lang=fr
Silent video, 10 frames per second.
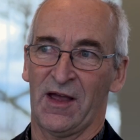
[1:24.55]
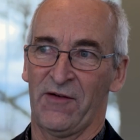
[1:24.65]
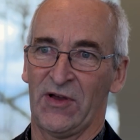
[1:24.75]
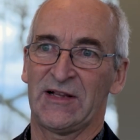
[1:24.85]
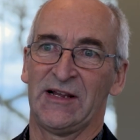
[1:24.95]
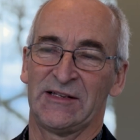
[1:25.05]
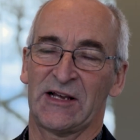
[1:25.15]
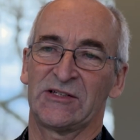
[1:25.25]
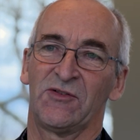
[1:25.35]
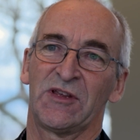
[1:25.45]
avec les
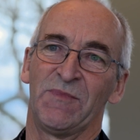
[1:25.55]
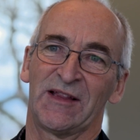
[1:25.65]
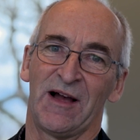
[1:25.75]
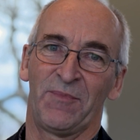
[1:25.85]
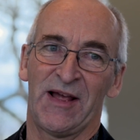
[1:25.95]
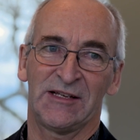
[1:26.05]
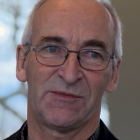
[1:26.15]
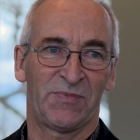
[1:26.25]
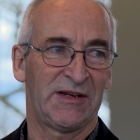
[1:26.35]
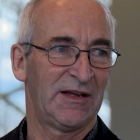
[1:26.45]
actions qu'ils mettent en place,
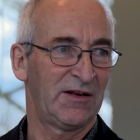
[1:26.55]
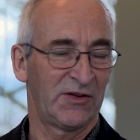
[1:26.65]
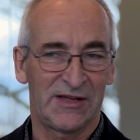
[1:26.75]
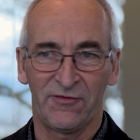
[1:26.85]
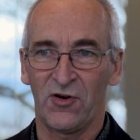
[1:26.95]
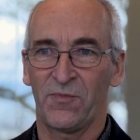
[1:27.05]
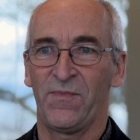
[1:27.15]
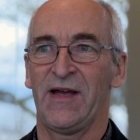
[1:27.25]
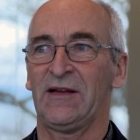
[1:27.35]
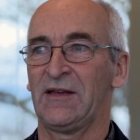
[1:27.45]
puis le
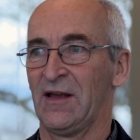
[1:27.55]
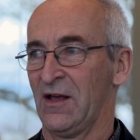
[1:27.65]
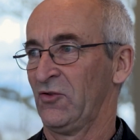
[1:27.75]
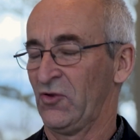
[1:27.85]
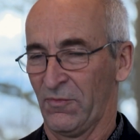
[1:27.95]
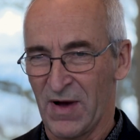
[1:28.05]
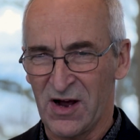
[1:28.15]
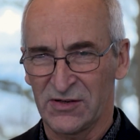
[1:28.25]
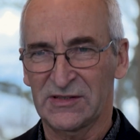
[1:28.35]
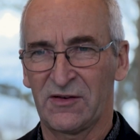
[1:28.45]
développement de
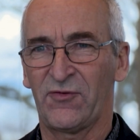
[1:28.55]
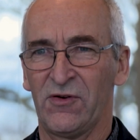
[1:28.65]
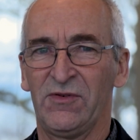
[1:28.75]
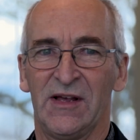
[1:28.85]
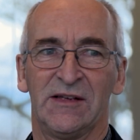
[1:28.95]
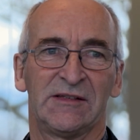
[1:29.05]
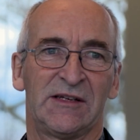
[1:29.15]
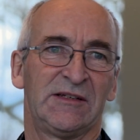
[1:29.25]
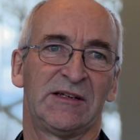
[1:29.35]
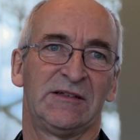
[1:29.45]
base qu'ils font,
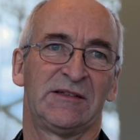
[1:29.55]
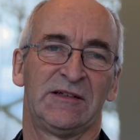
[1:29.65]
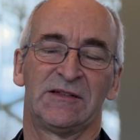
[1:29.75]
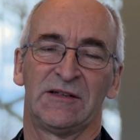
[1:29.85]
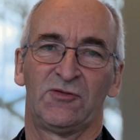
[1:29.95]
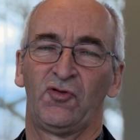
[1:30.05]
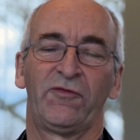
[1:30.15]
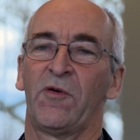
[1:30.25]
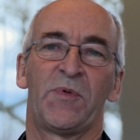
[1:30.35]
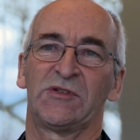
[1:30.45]
c'est c'est tout
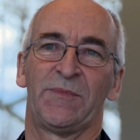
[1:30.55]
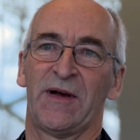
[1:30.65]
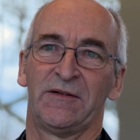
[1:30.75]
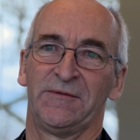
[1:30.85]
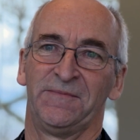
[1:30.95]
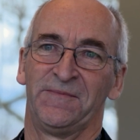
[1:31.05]
va passer par là.